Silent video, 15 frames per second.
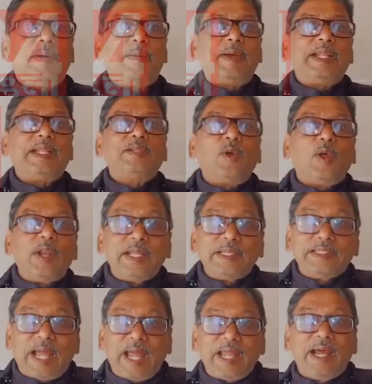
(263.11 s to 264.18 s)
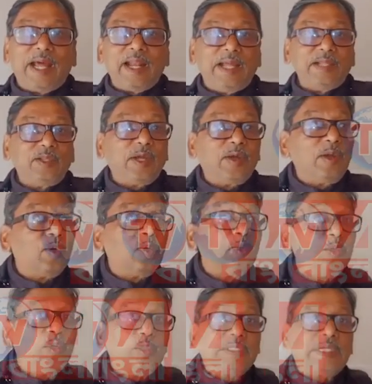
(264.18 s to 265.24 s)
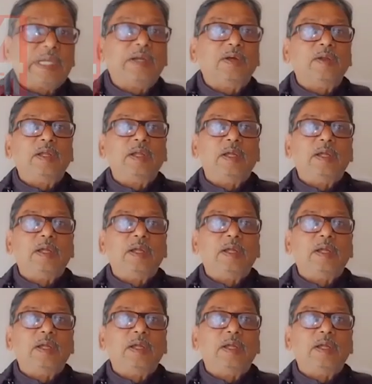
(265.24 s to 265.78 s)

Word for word: ওরে বাবারে দলের জায়গা নাই তো এগুলো হচ্ছে কি